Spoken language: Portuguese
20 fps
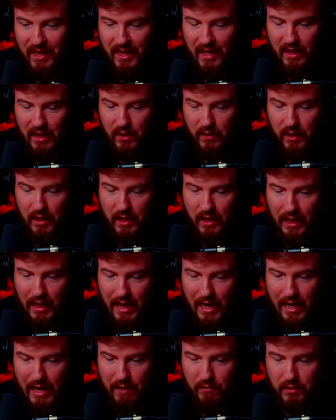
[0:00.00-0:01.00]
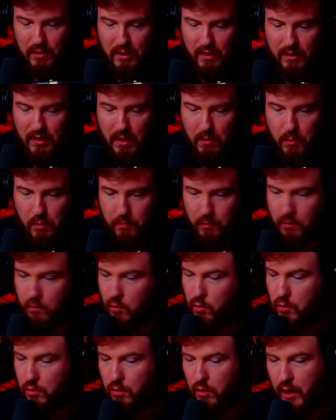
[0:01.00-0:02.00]
Então, Rick, lá você se abriu pro
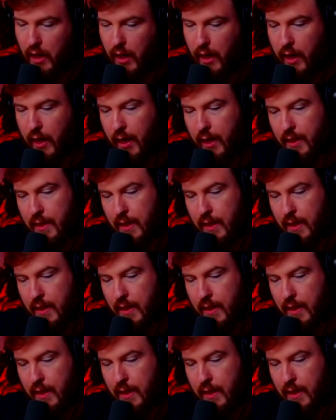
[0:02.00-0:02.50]
mundo, né, cara?